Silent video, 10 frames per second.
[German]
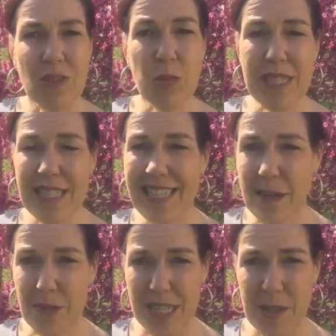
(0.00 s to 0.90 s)
Du bist eine
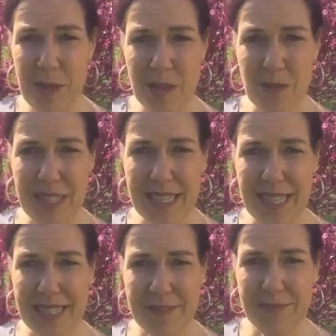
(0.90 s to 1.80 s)
selbstständige
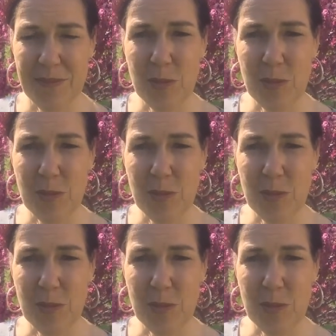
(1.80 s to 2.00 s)
Persönlichkeit.